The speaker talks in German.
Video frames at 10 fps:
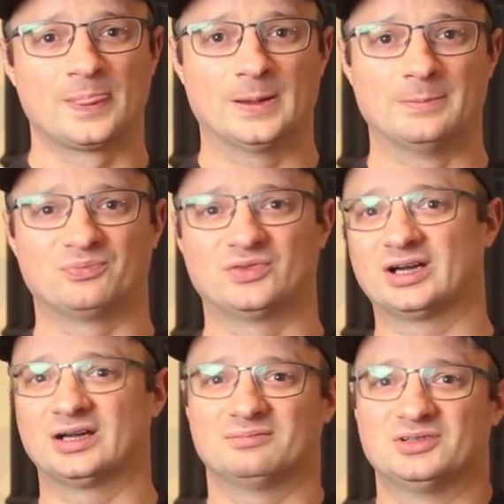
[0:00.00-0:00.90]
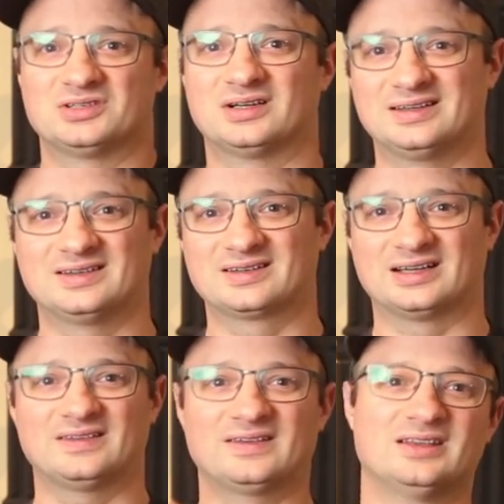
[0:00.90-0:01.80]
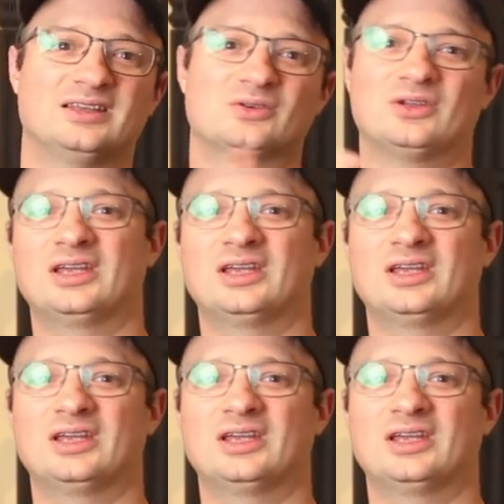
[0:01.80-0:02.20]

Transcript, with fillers: ähm, da mich halt diese ganze Hin- und